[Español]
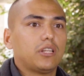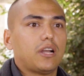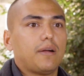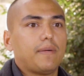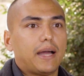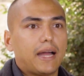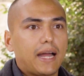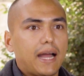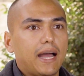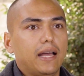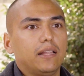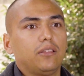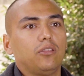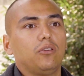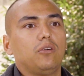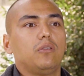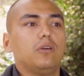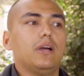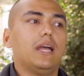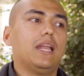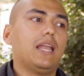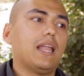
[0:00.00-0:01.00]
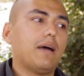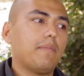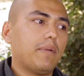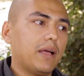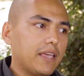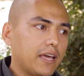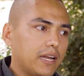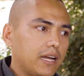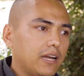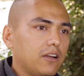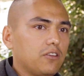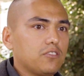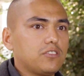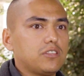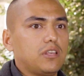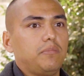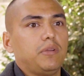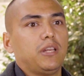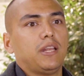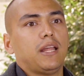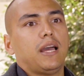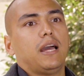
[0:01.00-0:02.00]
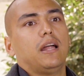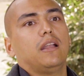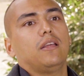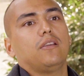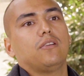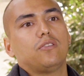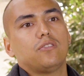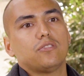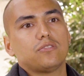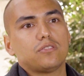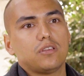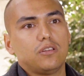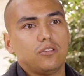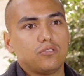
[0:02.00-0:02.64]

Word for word: trabajando en la mañana en los seminarios,